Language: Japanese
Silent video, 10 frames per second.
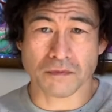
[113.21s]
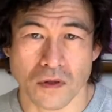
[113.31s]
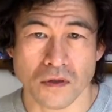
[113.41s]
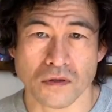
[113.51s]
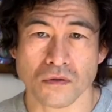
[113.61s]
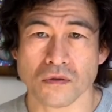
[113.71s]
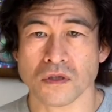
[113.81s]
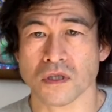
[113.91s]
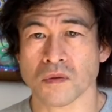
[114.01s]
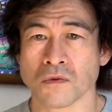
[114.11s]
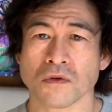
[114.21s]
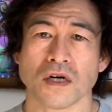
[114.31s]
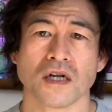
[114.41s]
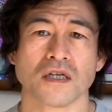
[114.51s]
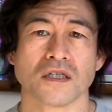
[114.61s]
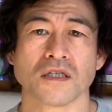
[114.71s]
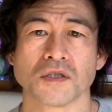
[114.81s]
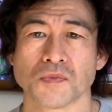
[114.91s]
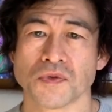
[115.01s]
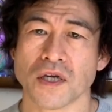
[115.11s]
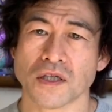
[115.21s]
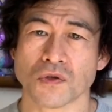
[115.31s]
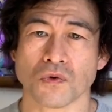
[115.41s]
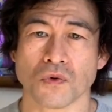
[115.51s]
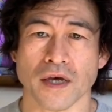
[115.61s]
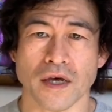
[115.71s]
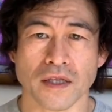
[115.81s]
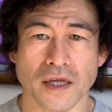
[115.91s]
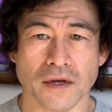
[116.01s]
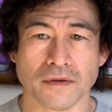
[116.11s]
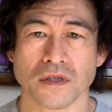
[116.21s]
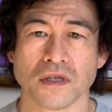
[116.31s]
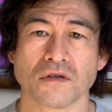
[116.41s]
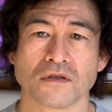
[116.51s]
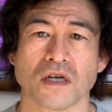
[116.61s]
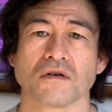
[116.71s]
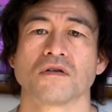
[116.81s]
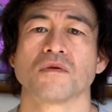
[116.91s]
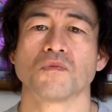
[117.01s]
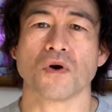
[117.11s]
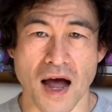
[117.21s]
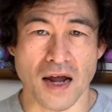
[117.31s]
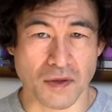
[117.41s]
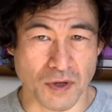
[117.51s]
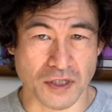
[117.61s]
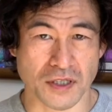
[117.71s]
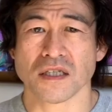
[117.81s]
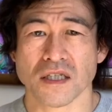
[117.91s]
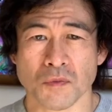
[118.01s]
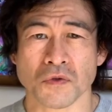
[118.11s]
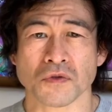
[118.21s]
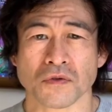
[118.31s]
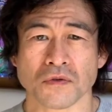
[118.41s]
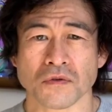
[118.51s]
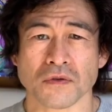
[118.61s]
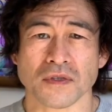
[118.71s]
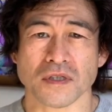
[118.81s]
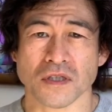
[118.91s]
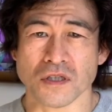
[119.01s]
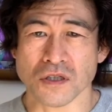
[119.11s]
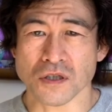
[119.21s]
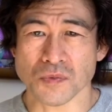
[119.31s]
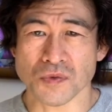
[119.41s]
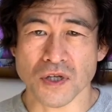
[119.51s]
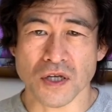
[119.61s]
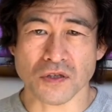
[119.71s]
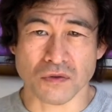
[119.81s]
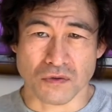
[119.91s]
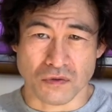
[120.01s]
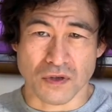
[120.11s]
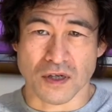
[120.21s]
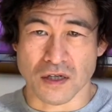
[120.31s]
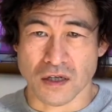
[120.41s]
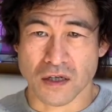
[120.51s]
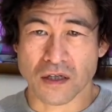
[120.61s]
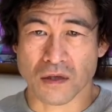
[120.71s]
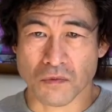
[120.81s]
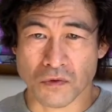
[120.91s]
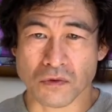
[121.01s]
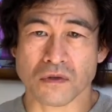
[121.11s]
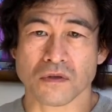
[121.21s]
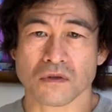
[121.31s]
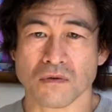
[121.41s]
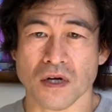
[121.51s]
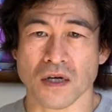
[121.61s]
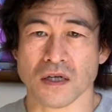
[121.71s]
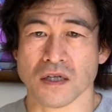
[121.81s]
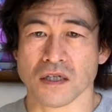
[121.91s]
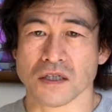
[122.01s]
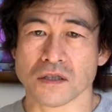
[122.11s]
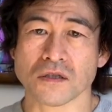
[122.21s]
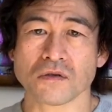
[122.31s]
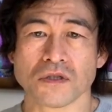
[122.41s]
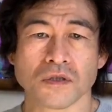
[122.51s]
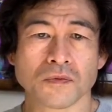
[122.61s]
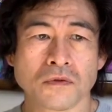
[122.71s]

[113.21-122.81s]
そういったものからインスピレーションを得てできる作品もありますでもそのインスピレーションどこから得たものっていうのは一度自分